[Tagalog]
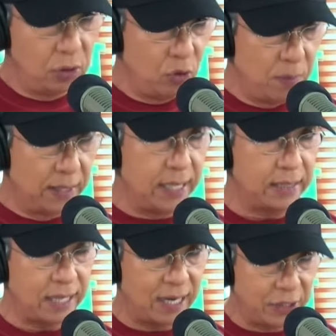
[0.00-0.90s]
ho ba
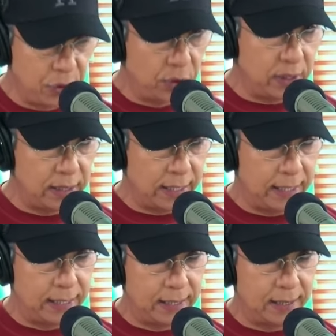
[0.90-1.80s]
na sa ngayon
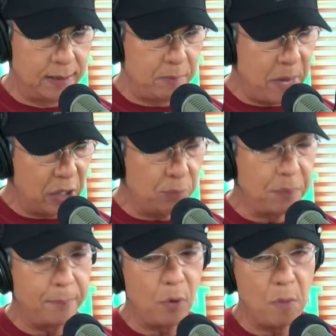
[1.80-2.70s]
uh, meron
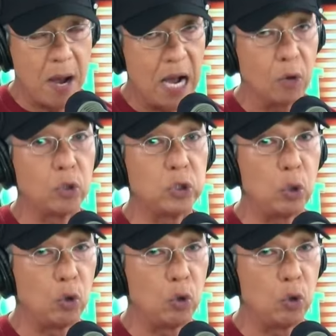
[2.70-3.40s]
pa pong mga gustong